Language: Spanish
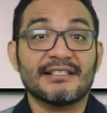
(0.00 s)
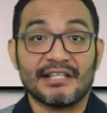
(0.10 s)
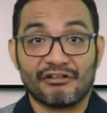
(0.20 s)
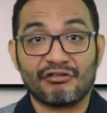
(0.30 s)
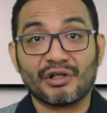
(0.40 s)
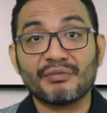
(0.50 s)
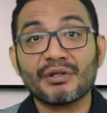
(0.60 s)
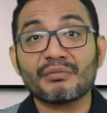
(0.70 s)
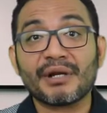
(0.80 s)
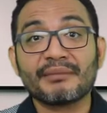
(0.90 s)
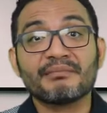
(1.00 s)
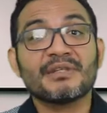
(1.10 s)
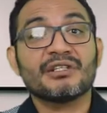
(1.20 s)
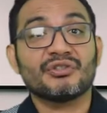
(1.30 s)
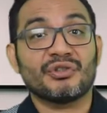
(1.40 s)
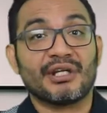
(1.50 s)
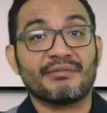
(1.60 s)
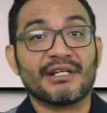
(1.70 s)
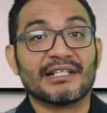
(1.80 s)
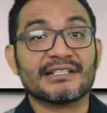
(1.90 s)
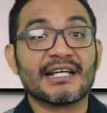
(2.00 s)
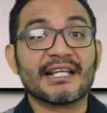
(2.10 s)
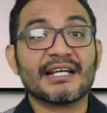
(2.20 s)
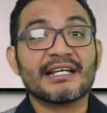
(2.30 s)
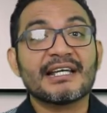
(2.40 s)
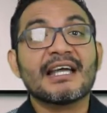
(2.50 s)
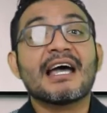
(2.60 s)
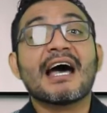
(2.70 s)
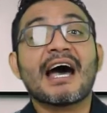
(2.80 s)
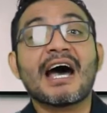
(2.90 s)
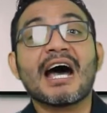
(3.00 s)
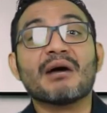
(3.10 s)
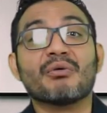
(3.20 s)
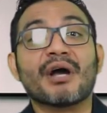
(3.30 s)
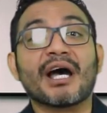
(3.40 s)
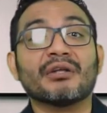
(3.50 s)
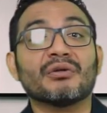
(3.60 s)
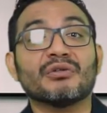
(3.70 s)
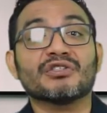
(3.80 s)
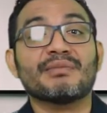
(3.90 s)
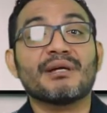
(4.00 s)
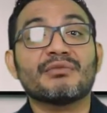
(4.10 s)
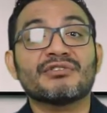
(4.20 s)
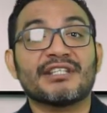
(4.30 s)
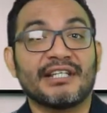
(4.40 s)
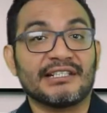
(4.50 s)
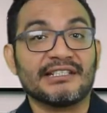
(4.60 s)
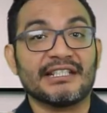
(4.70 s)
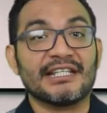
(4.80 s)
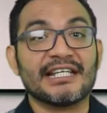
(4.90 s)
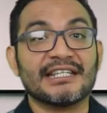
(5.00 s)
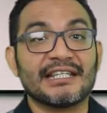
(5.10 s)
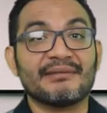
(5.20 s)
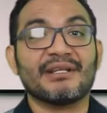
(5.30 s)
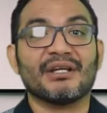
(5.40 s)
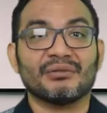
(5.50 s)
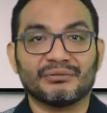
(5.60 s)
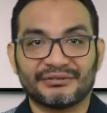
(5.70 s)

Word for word: Les recuerdo mi nombre, soy Javier Quesada, abogado. Nos vemos en el siguiente video.